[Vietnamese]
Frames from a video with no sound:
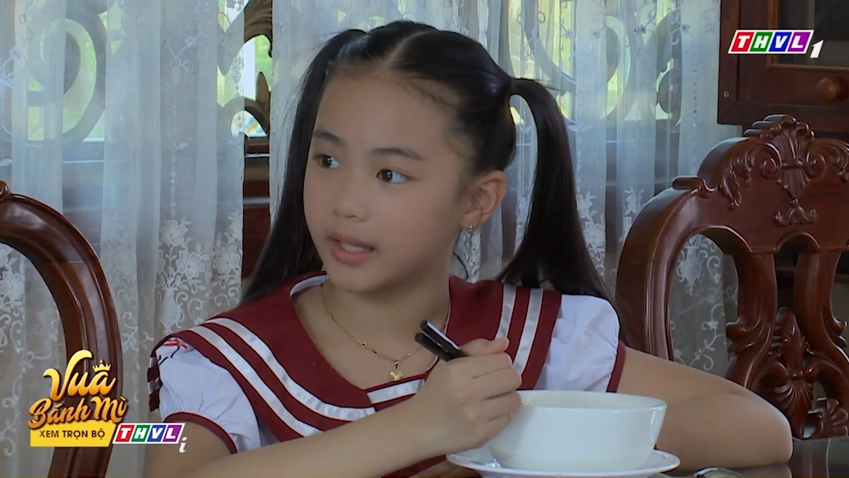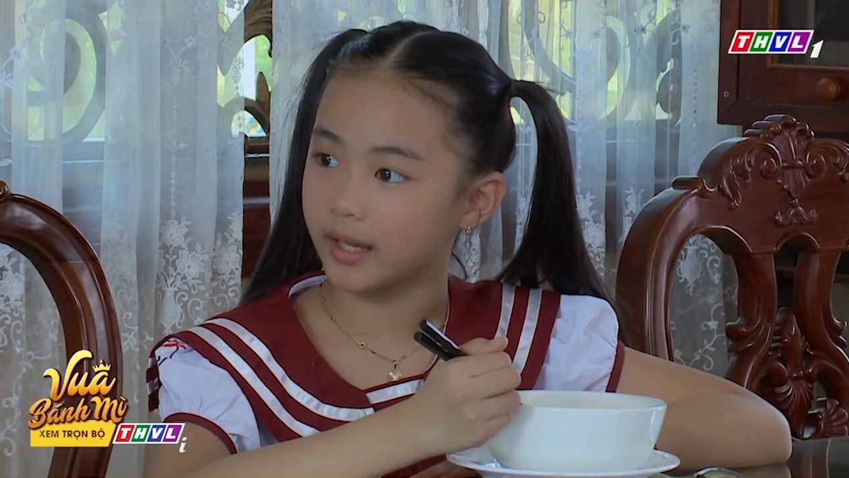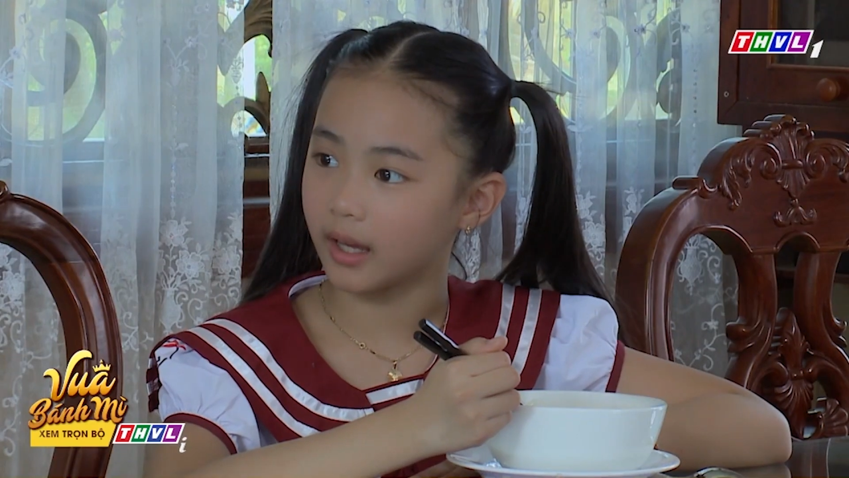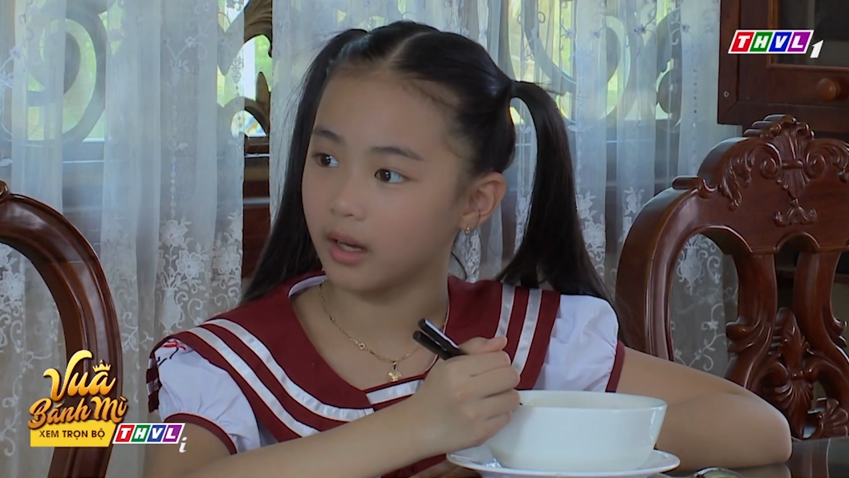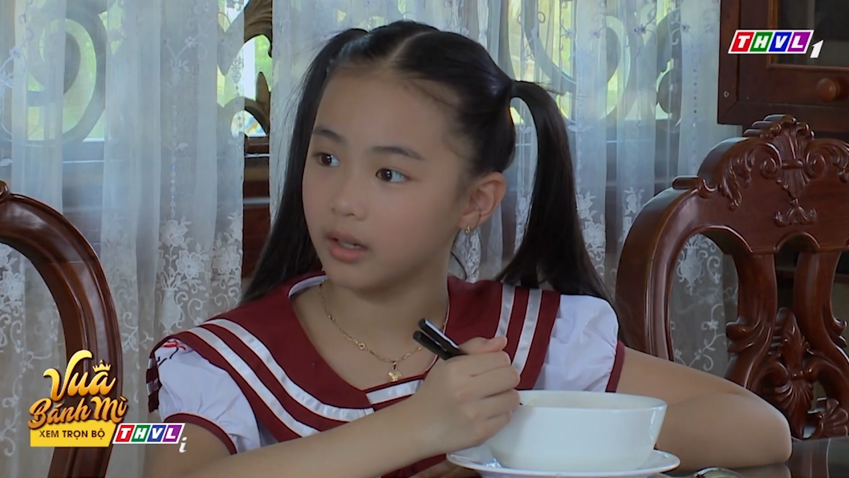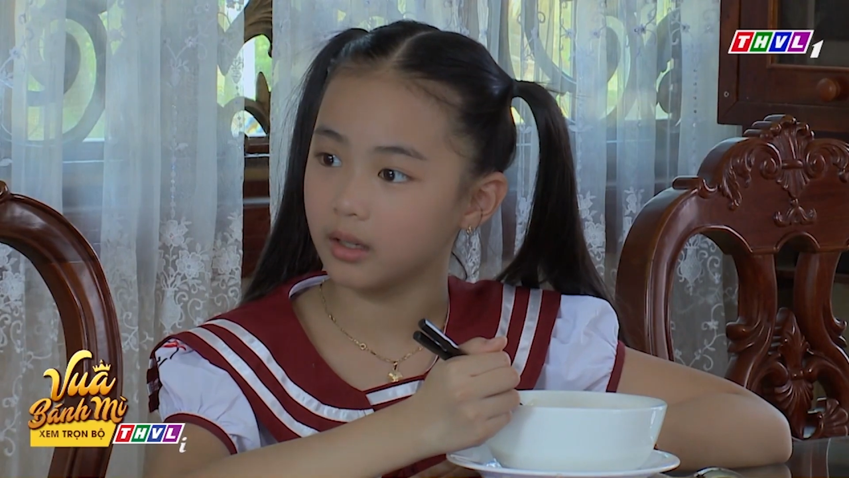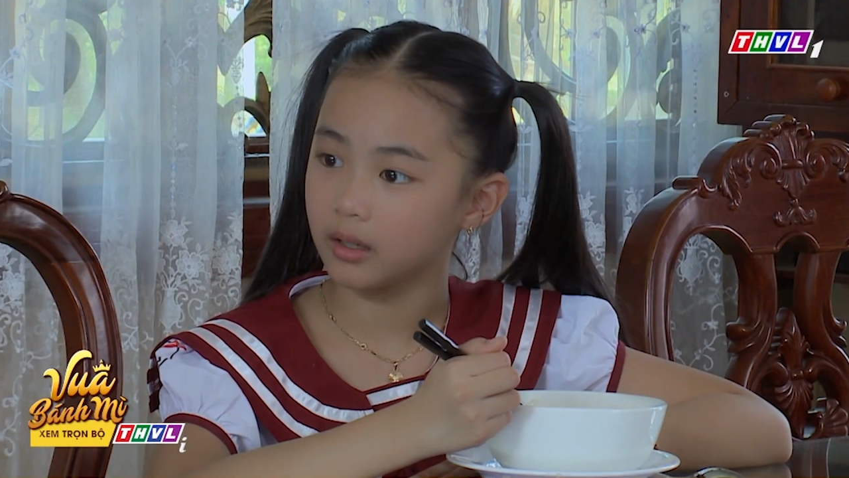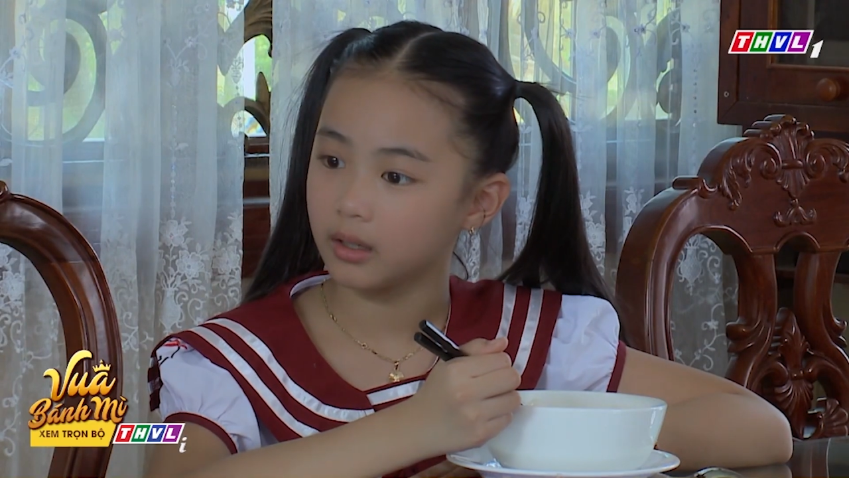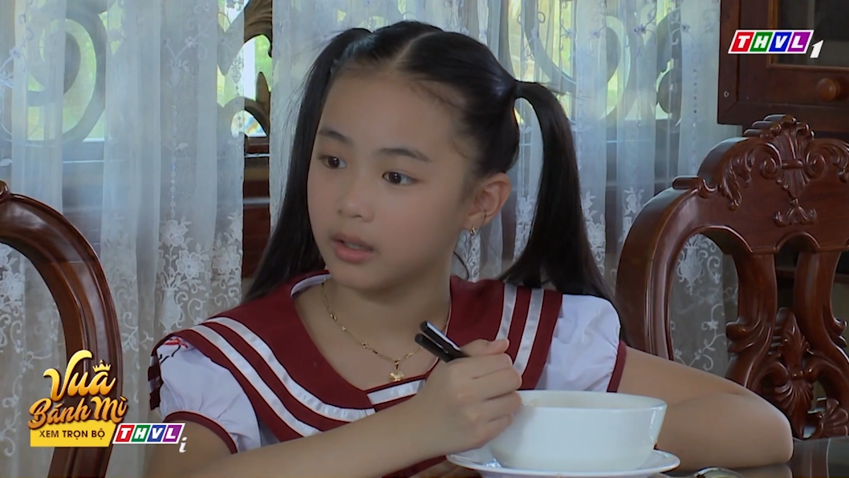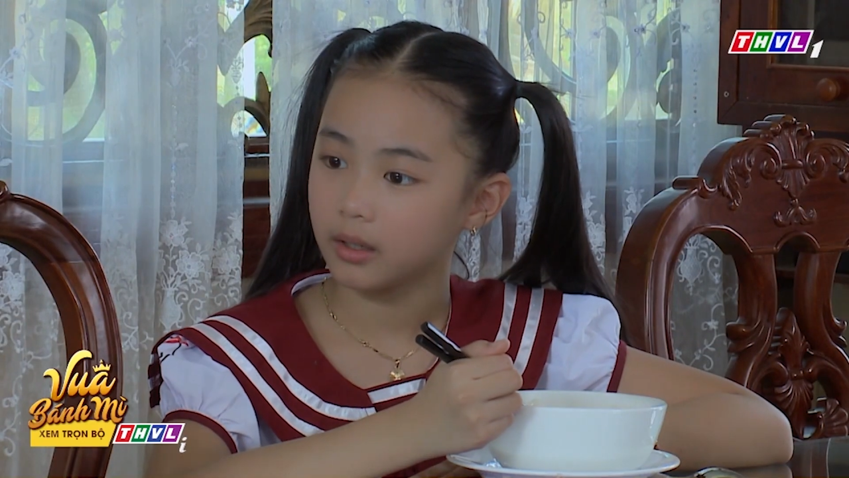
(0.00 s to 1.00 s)
Vậy hả?
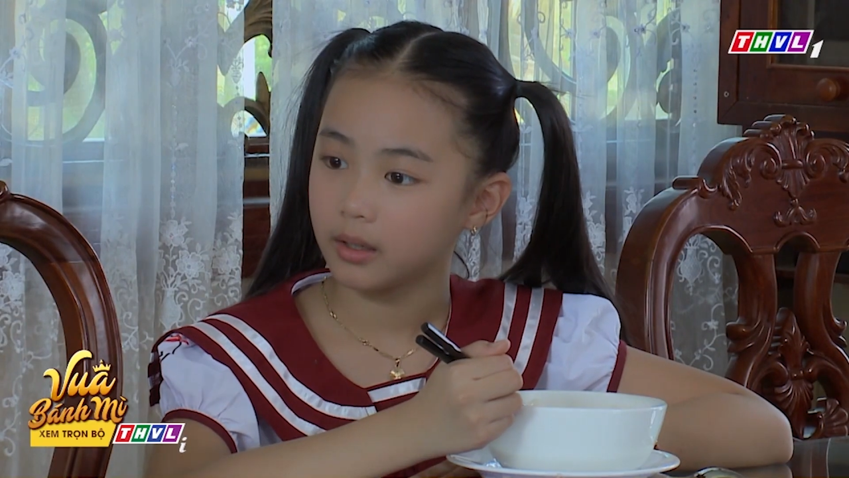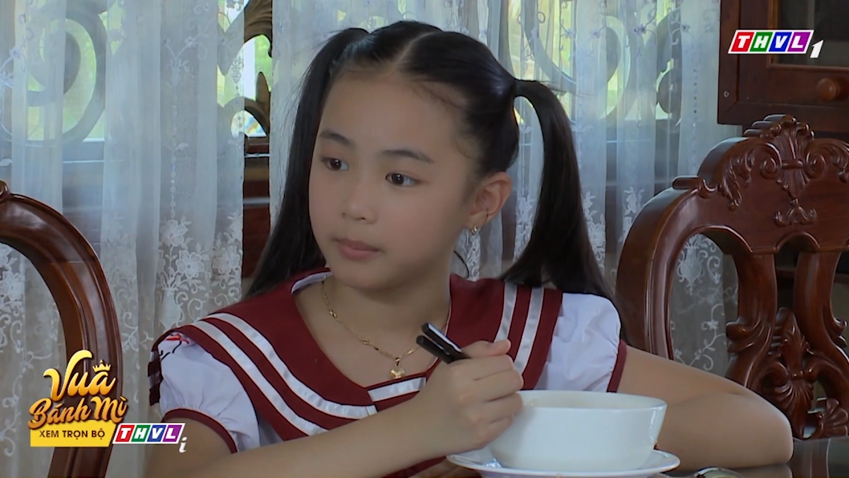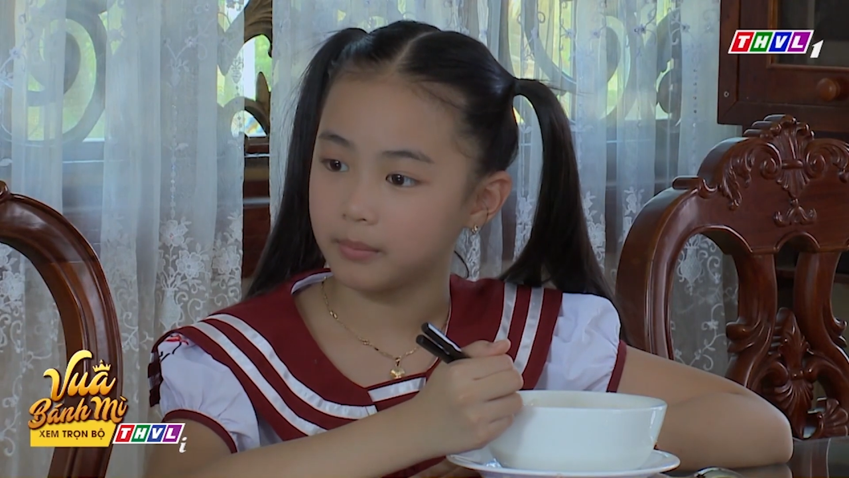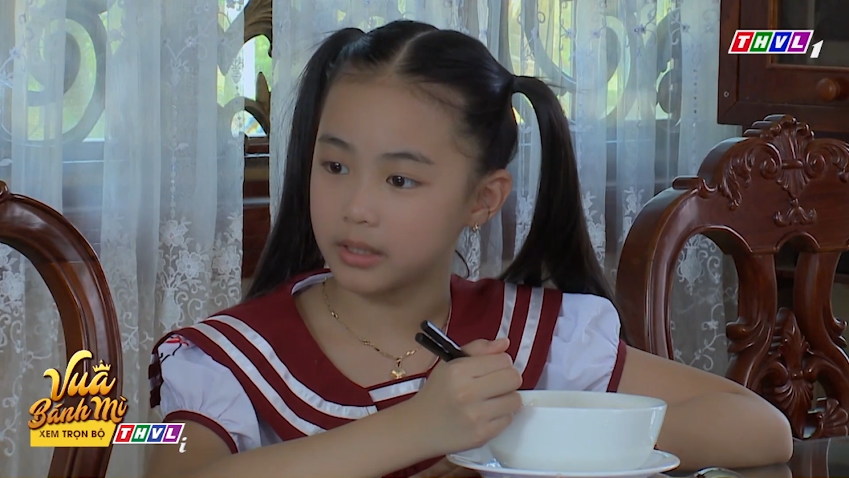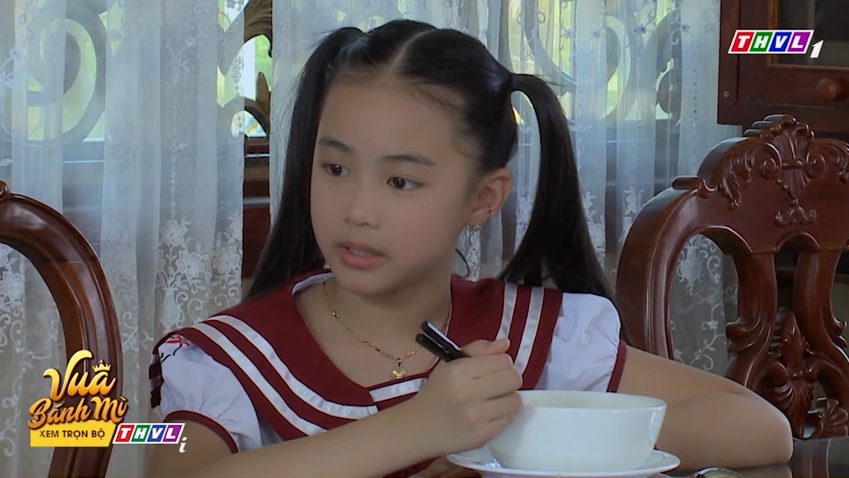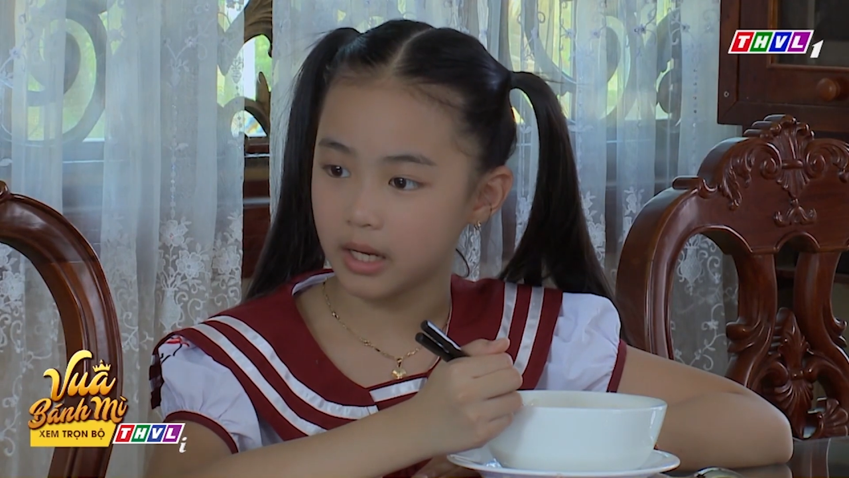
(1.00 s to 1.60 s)
Mà